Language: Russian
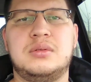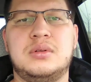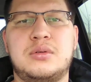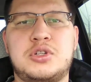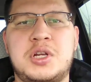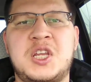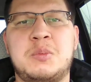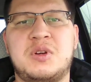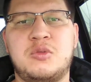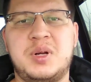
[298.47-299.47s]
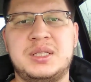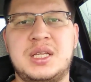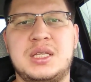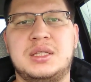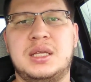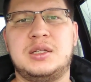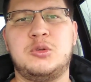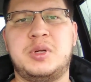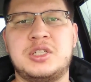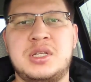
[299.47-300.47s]
нарушение при выполнении данных
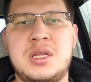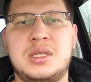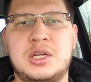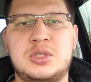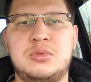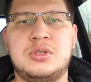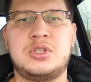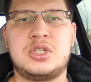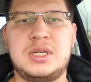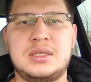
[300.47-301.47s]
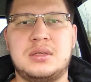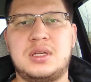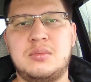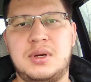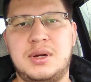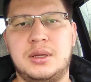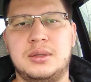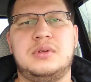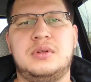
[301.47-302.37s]
упражнений также будет начисляться 3 балла.